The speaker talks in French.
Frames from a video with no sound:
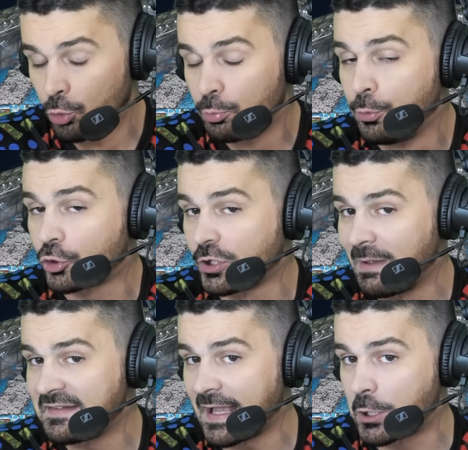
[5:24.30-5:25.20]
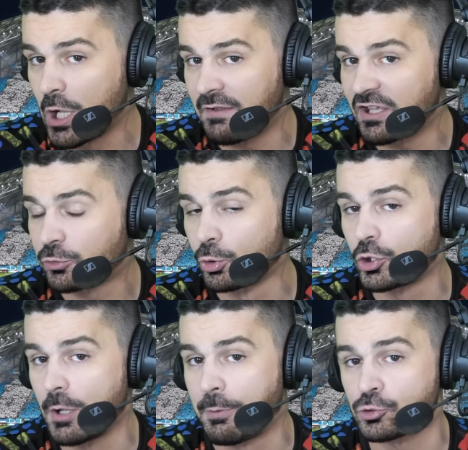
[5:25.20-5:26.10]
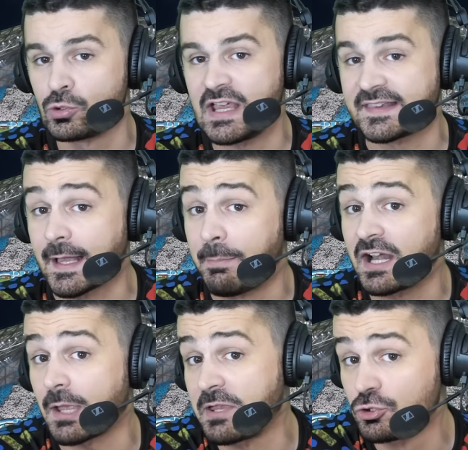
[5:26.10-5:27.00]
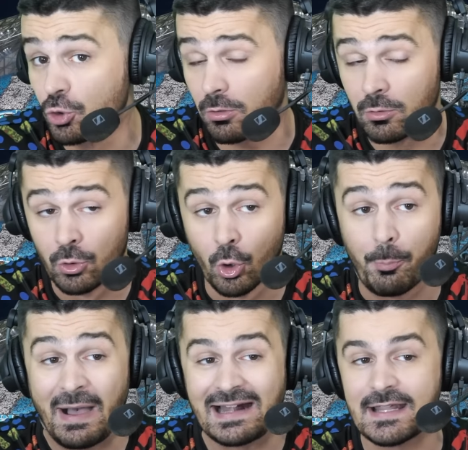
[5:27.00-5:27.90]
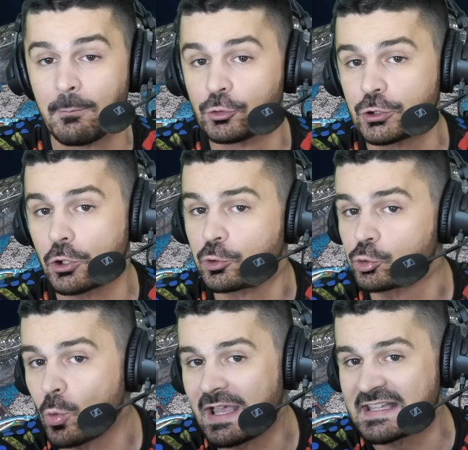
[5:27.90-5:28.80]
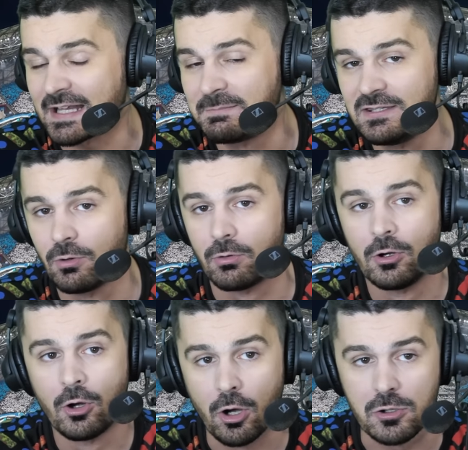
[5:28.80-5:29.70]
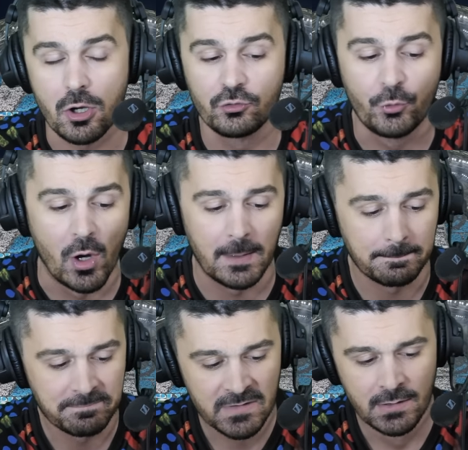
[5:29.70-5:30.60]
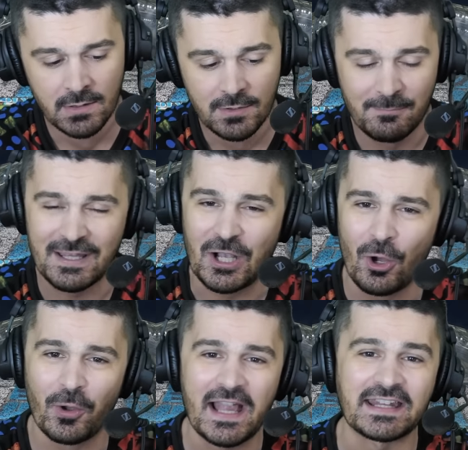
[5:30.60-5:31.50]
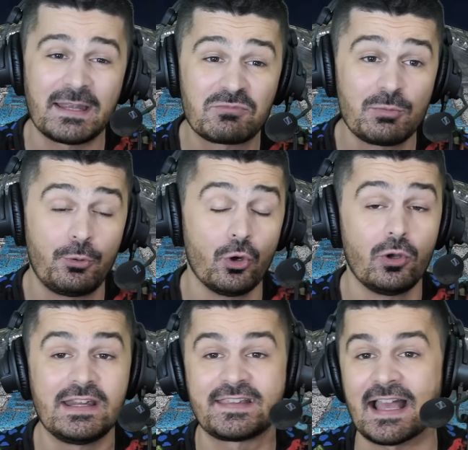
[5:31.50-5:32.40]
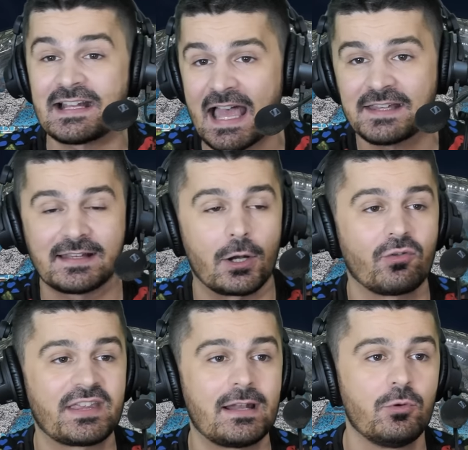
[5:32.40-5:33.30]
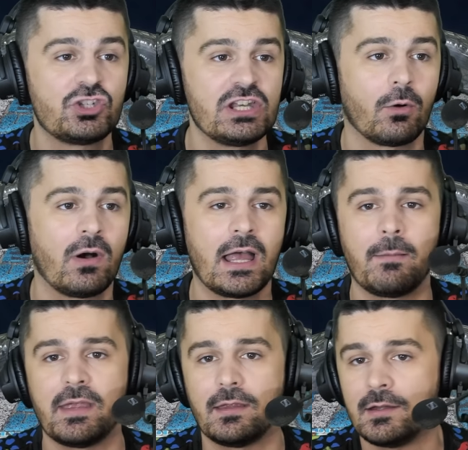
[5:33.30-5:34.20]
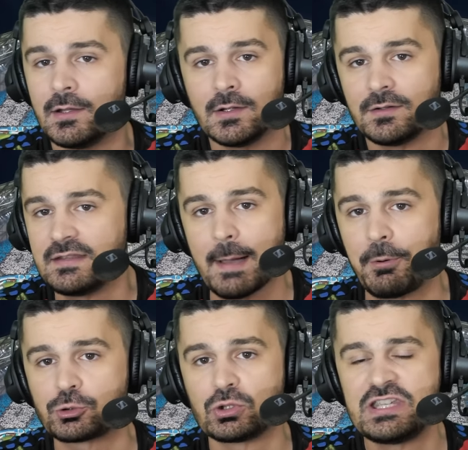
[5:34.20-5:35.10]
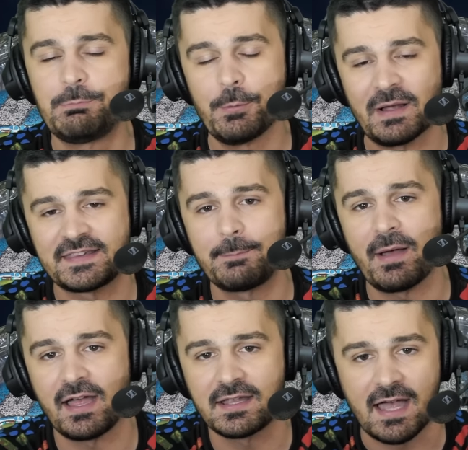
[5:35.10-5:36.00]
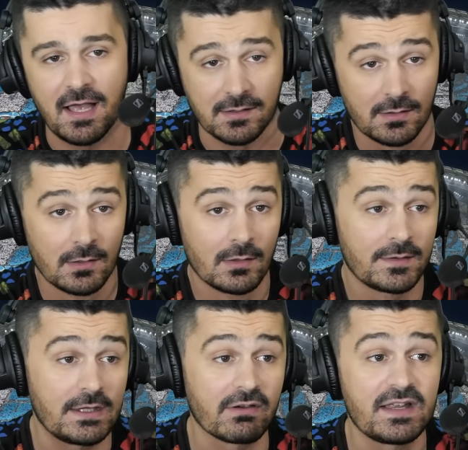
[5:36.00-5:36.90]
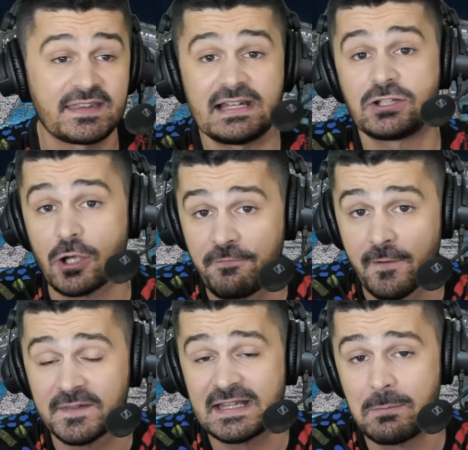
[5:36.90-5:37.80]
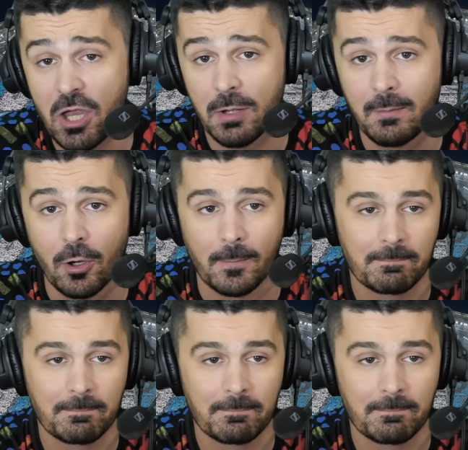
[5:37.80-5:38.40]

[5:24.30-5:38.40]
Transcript: Pour se mettre d'accord avec son club portugais, ça n'a pas l'air bien dur. On parle d'un montant entre 3 et 4 millions, encore une fois. Mais quand on regarde un petit peu les highlights, alors vous allez me dire, ouais, mais n'importe qui peut passer par un crack. C'est vrai, c'est les temps forts, c'est les meilleurs moments.